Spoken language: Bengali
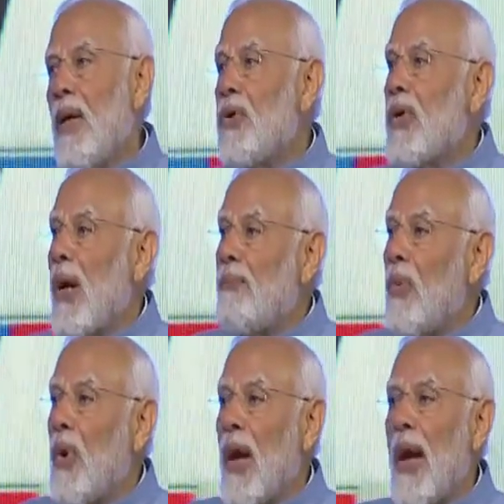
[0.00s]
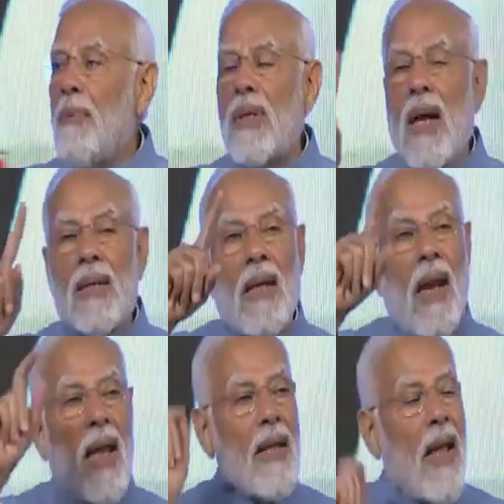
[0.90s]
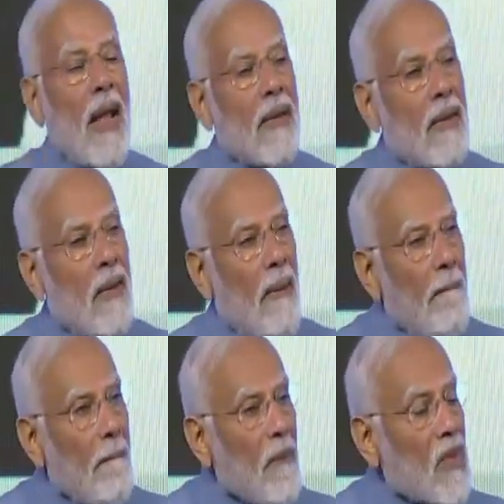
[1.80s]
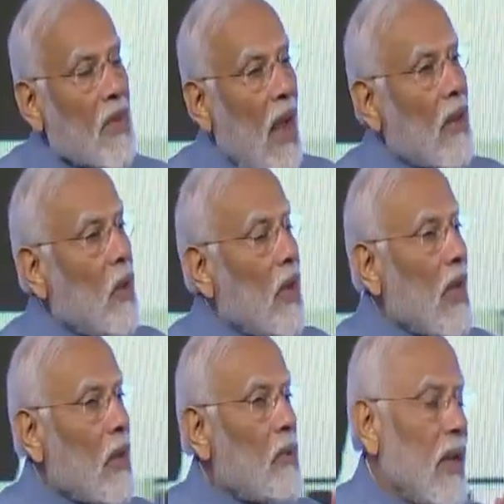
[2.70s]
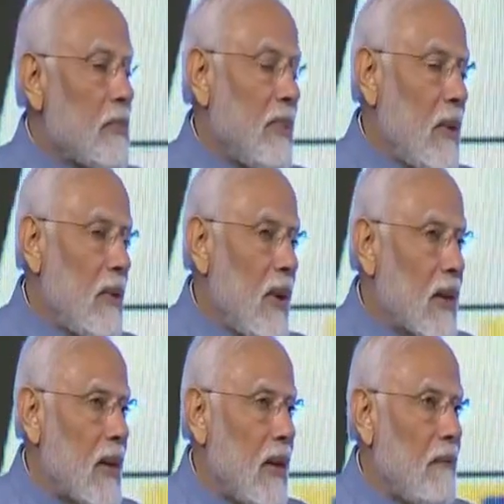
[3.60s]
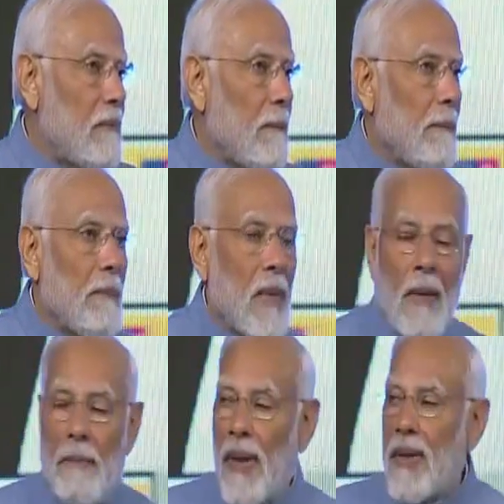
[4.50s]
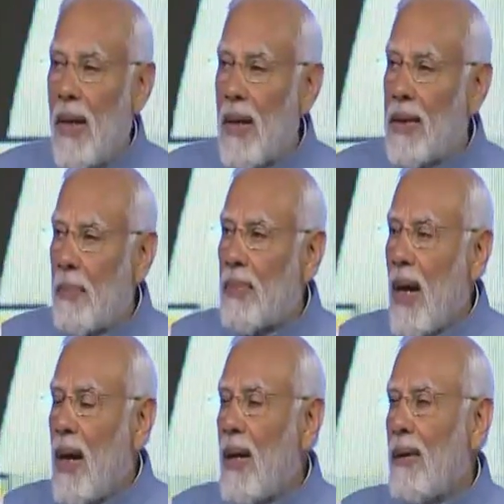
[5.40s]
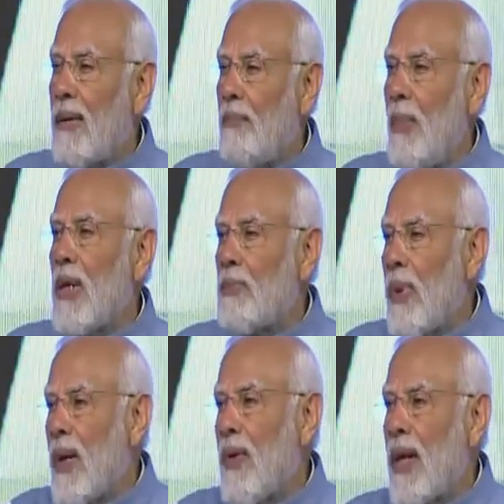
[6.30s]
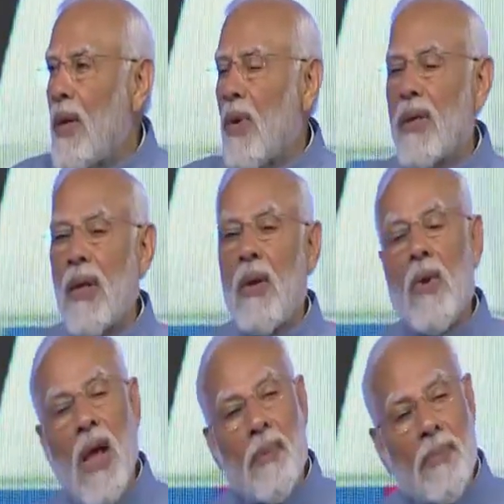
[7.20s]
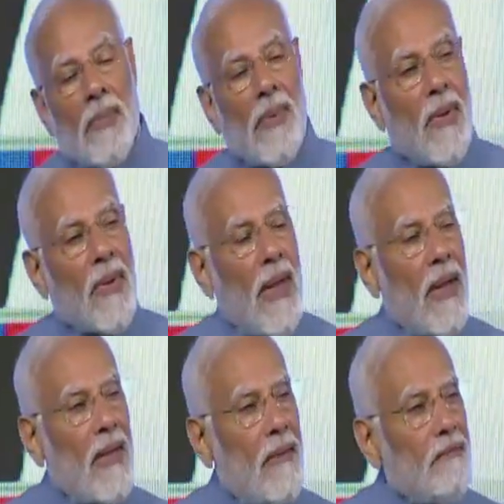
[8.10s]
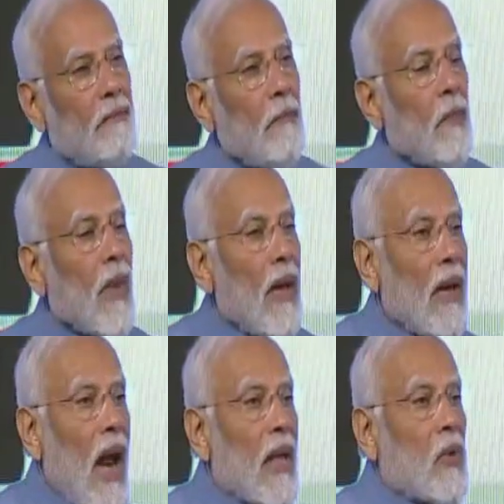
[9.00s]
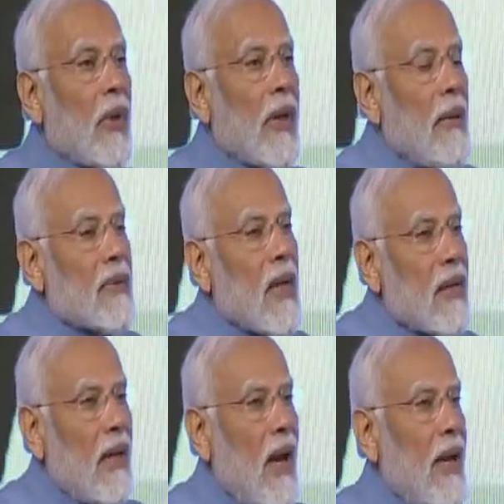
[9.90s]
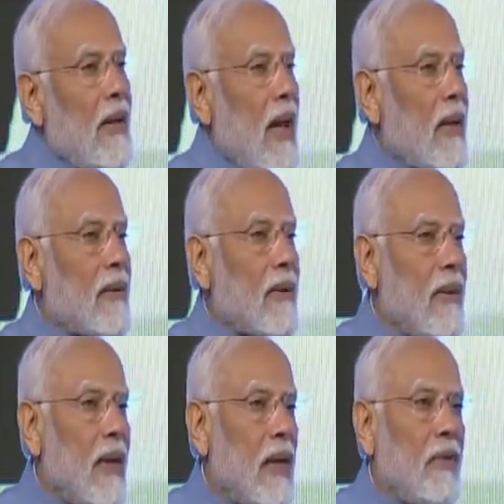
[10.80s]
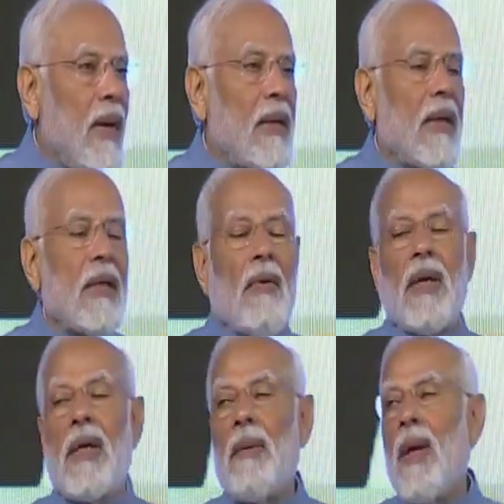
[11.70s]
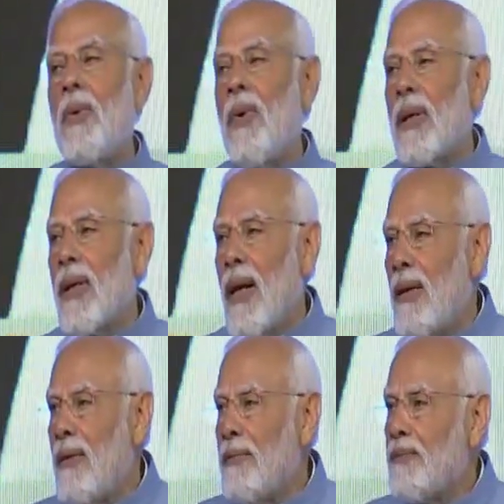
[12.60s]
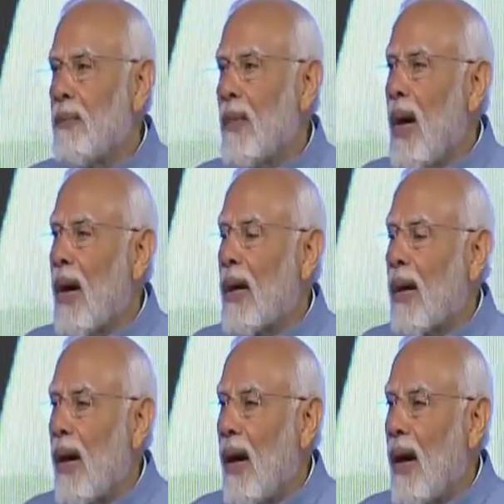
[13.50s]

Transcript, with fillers: জম্মু এইমসের শিলান্যাস দু সালে হয়েছিল গত সপ্তাহে বিশে ফেব্রুয়ারিতে তার উদ্বোধনও হয়ে গেছে রাজকোট এইমসের শিলান্যাস দু সালে হয়েছিল আর